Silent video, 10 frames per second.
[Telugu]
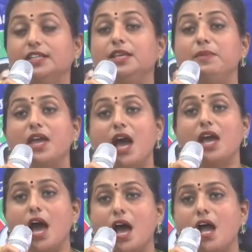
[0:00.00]
ఇది మీ
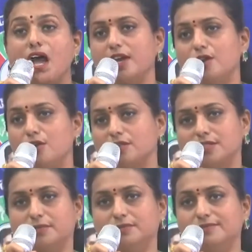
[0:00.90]
ఆరోగ్యం
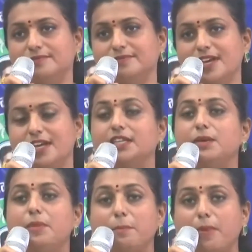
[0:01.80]
కోసం
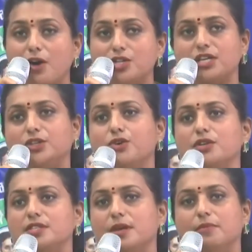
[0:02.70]
ఇది మీ భవిష్యత్తు
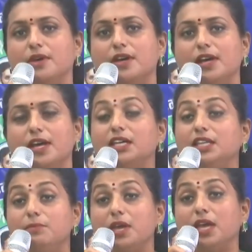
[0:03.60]
కోసం
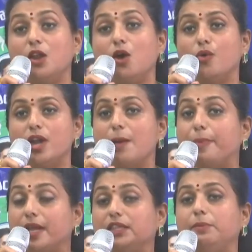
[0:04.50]
ఇది మీలో ఉన్న
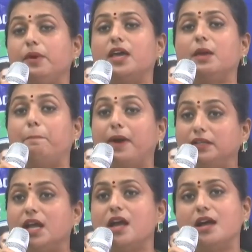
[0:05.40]
ప్రతిభకి
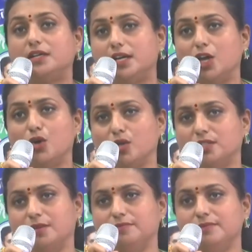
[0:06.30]
పట్టం కట్టడం
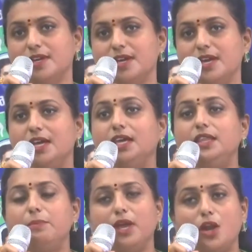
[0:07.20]
కోసం
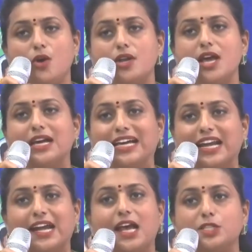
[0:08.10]
ఇది మీలో ఉన్న
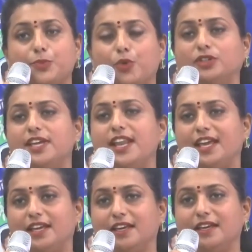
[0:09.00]
క్రీడా స్ఫూర్తిని
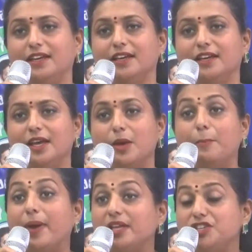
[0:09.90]

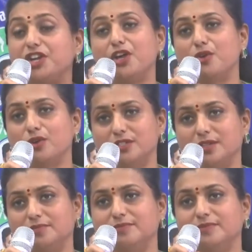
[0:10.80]
పెంచడం
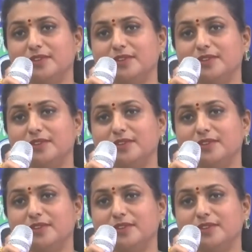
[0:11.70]
కోసం